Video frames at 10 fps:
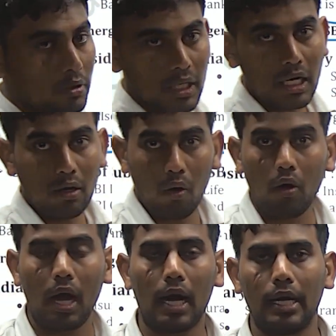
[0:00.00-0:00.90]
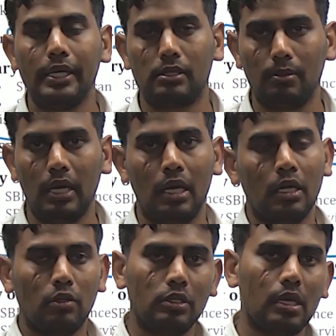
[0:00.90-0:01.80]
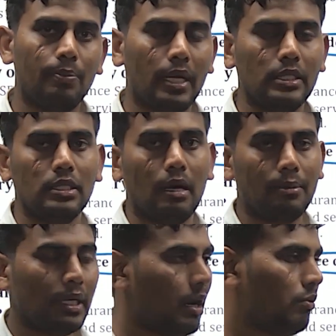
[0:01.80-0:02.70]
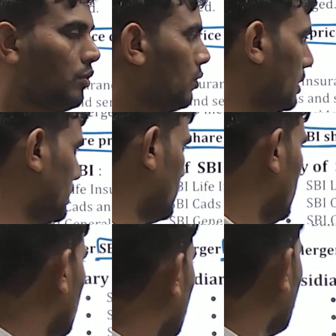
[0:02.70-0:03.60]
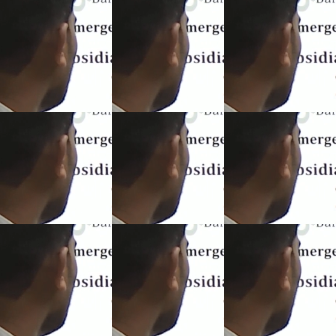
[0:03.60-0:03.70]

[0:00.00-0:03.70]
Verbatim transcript: सारे लोग आ गए इसमें तो इसके प्राइसेज आपके डाउन हो गए थे ठीक